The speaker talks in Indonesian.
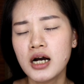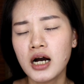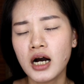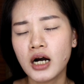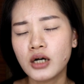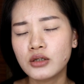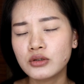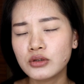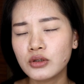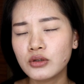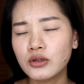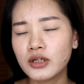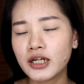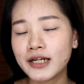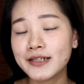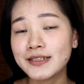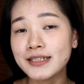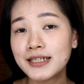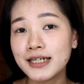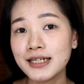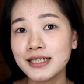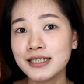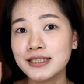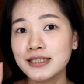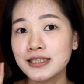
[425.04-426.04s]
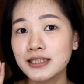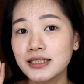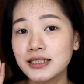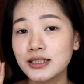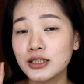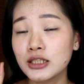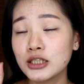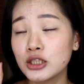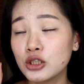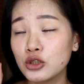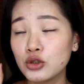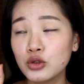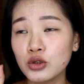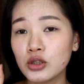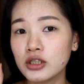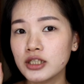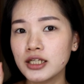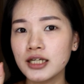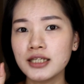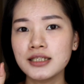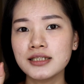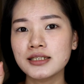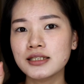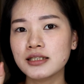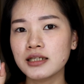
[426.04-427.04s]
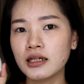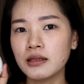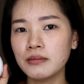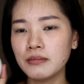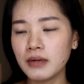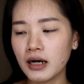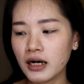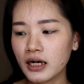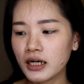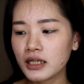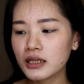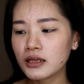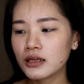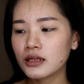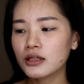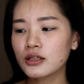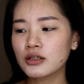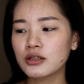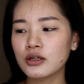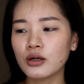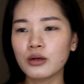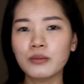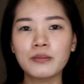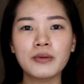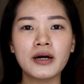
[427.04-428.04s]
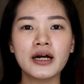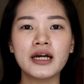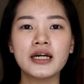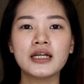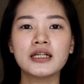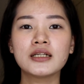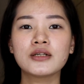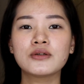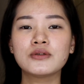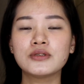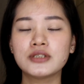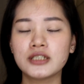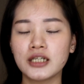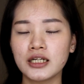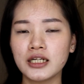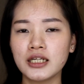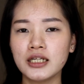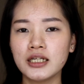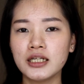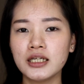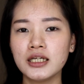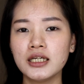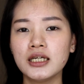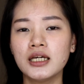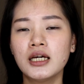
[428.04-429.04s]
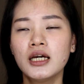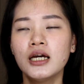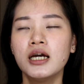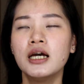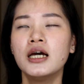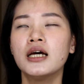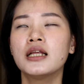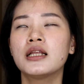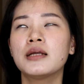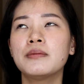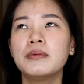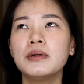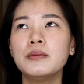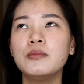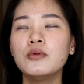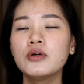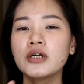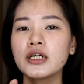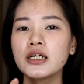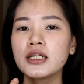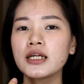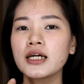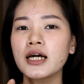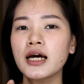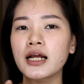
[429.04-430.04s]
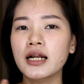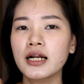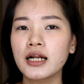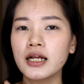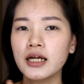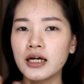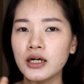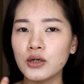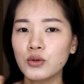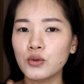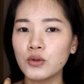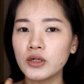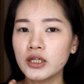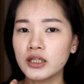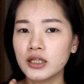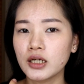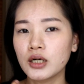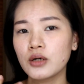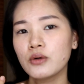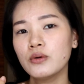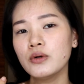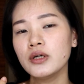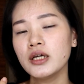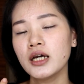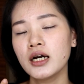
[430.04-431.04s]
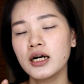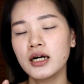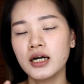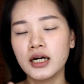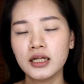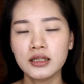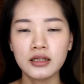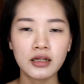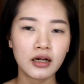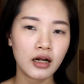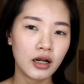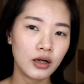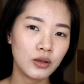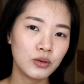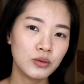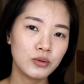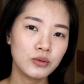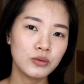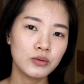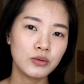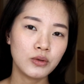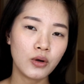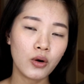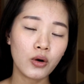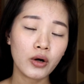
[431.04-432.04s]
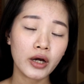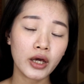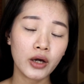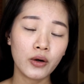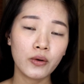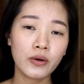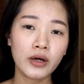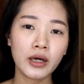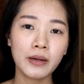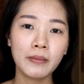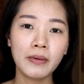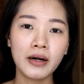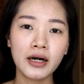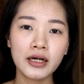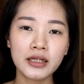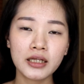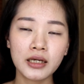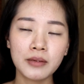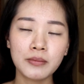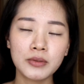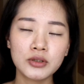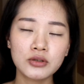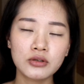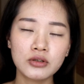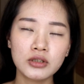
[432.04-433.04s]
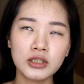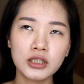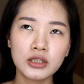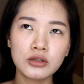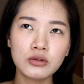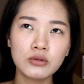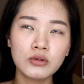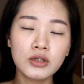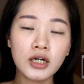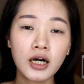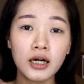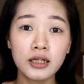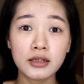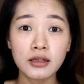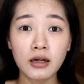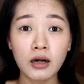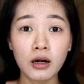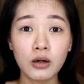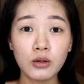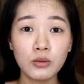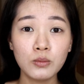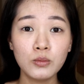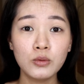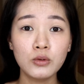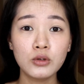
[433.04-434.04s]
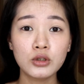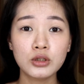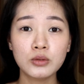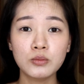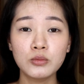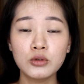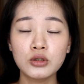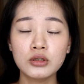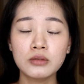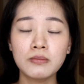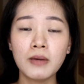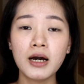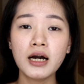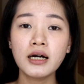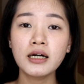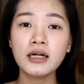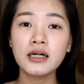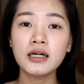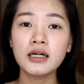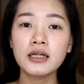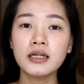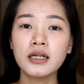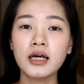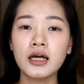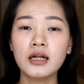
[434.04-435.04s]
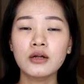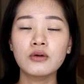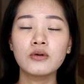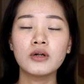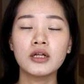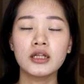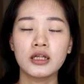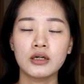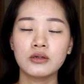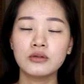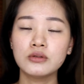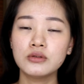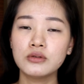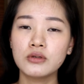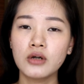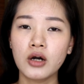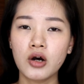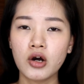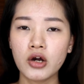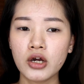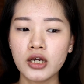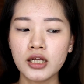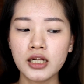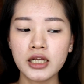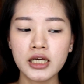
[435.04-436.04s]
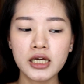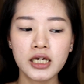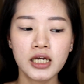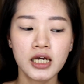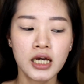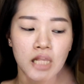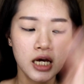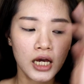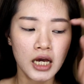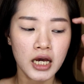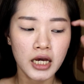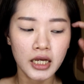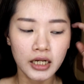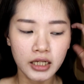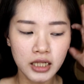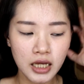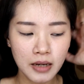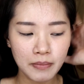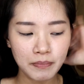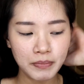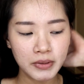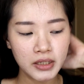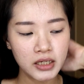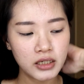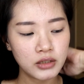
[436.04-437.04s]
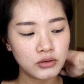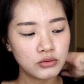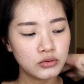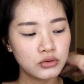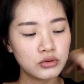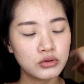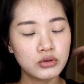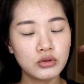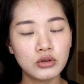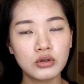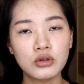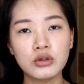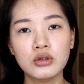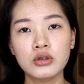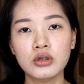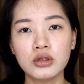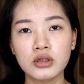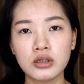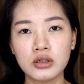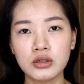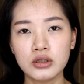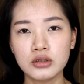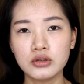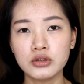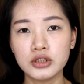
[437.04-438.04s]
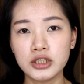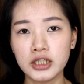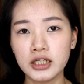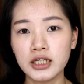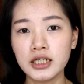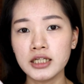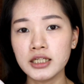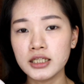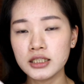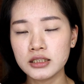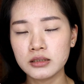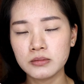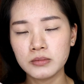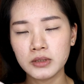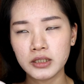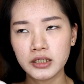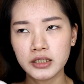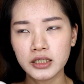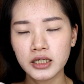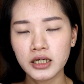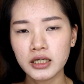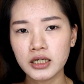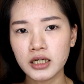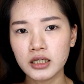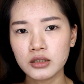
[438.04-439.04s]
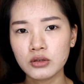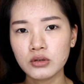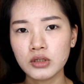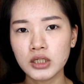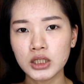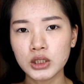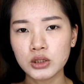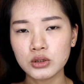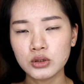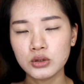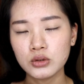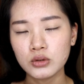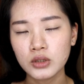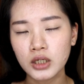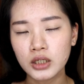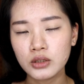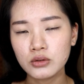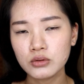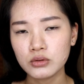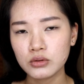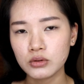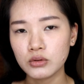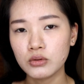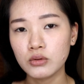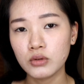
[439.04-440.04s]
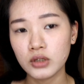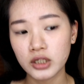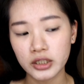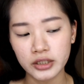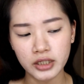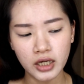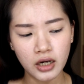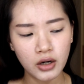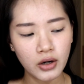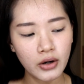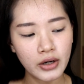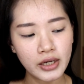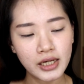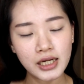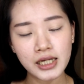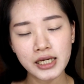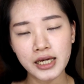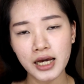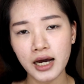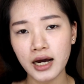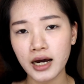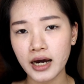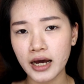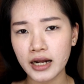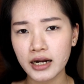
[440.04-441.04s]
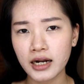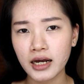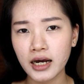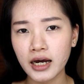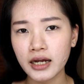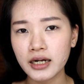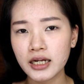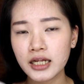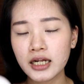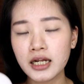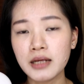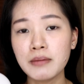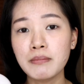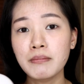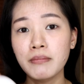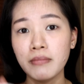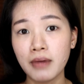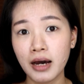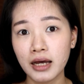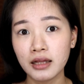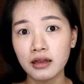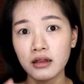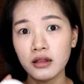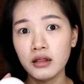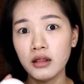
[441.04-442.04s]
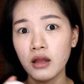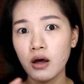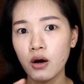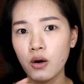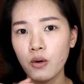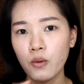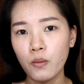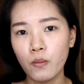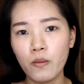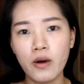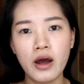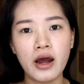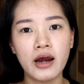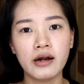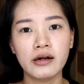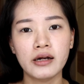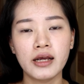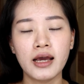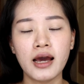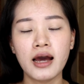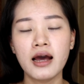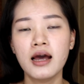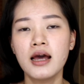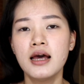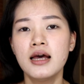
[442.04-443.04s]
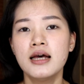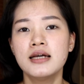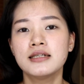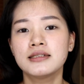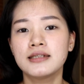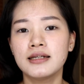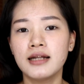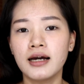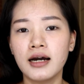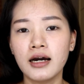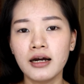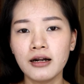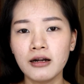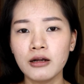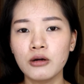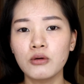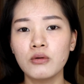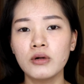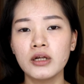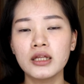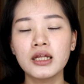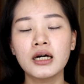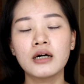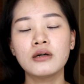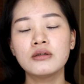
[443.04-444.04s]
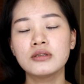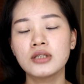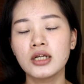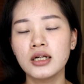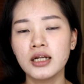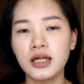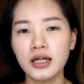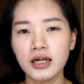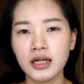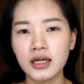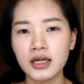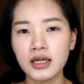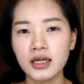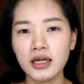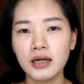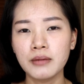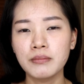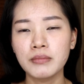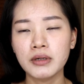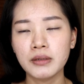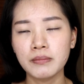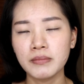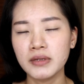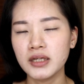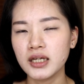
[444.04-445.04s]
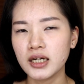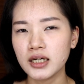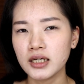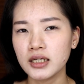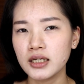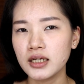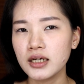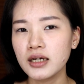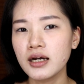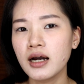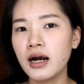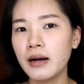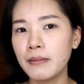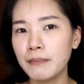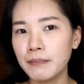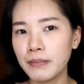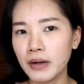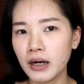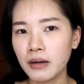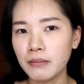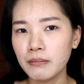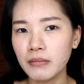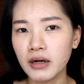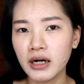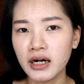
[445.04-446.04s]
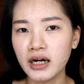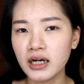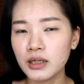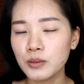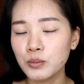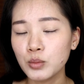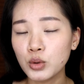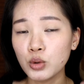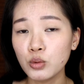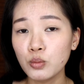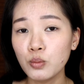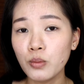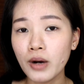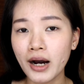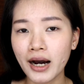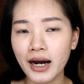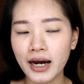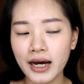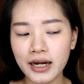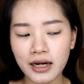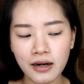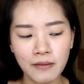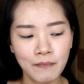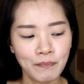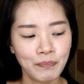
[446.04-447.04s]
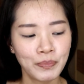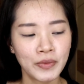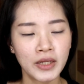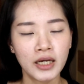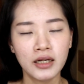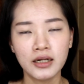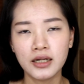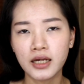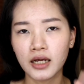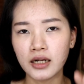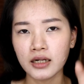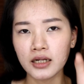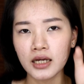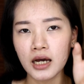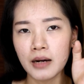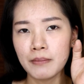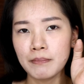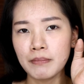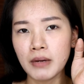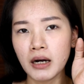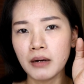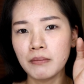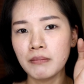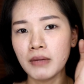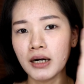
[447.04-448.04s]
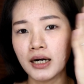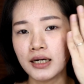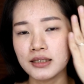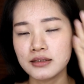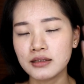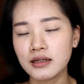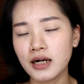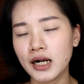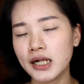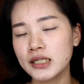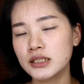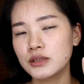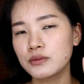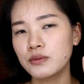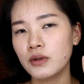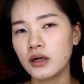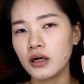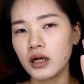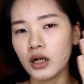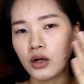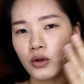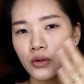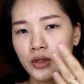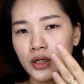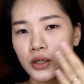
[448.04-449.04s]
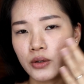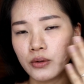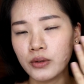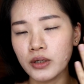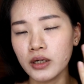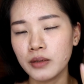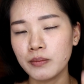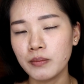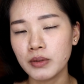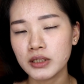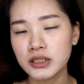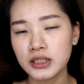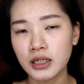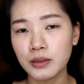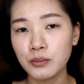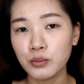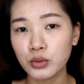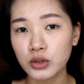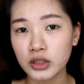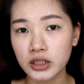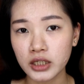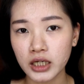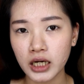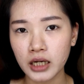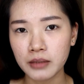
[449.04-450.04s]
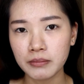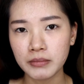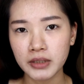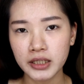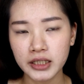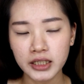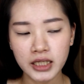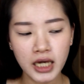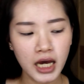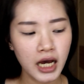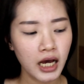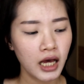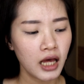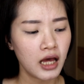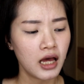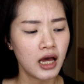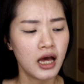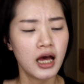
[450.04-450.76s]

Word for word: aku tuh ngerasa sejujurnya nyesel banget cobain cushion ini tapi mungkin karena kulit aku yang nggak terlalu oke-oke -okay banget ya maksudnya tuh nggak terlalu mulus-mulus banget dan kulit aku juga oily tapi untuk cushion ini sebenarnya dia tuh ditujukan untuk kulit yang oily ya karena kan ini matte long wear ya sedangkan di kulit aku sendiri yang berminyak ini gampang banget bubar dan gampang banget transfer kalau dia udah bercampur dengan minyak